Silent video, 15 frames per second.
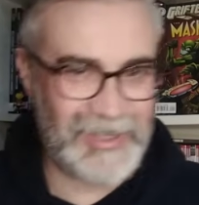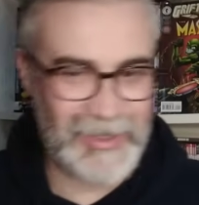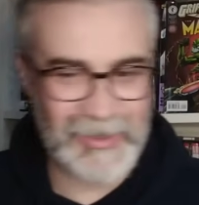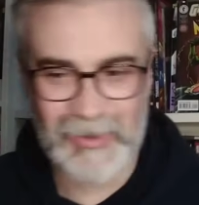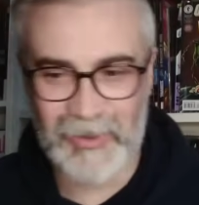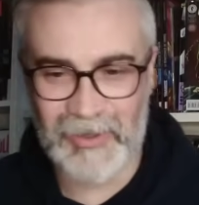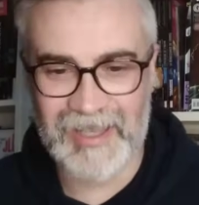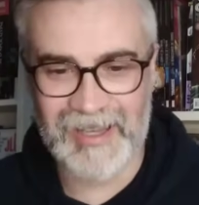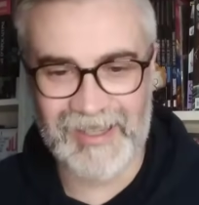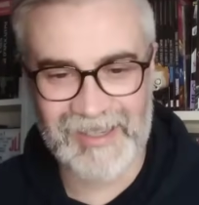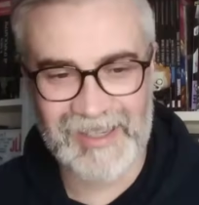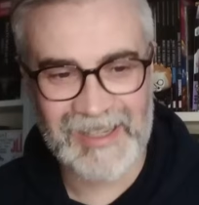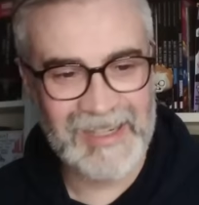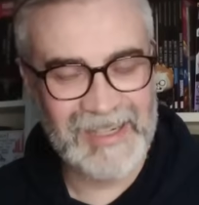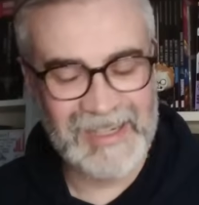de
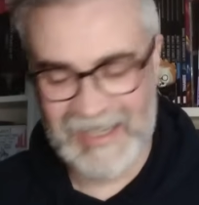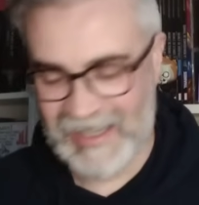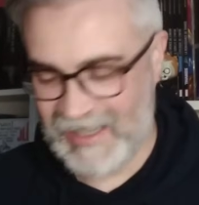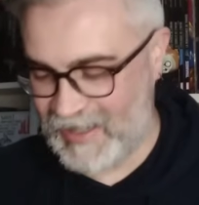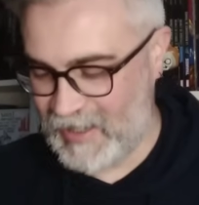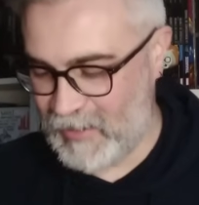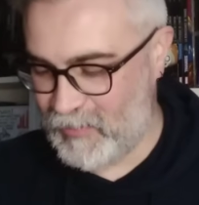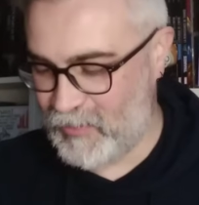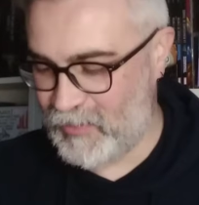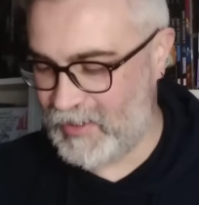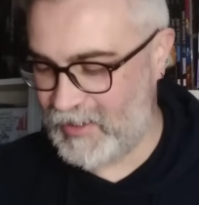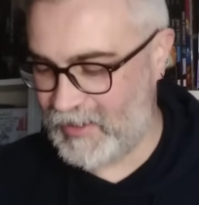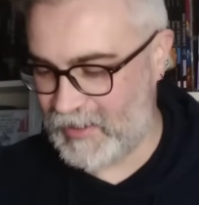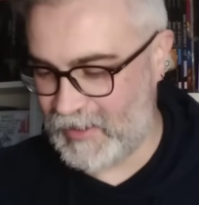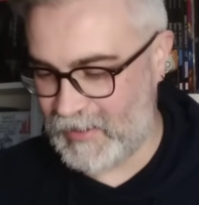regarder. Et
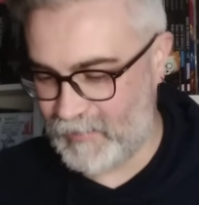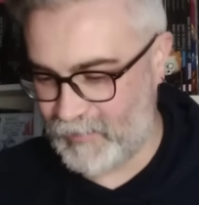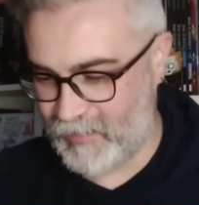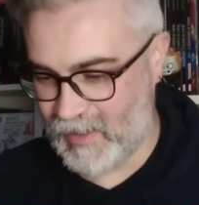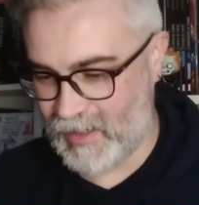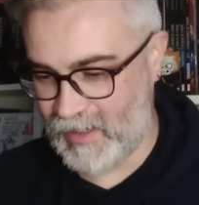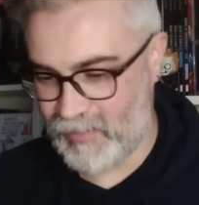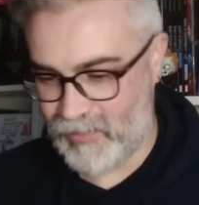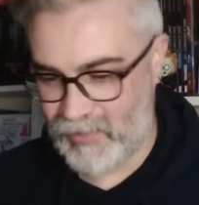puis, et,